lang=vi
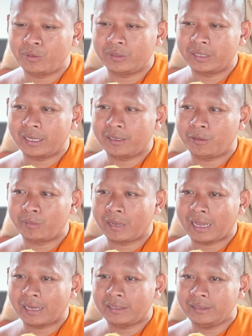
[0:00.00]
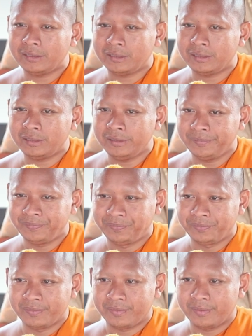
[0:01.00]
pui này cầm lăng nó cứ
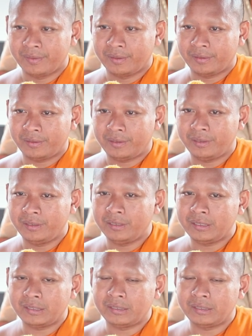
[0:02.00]
cứ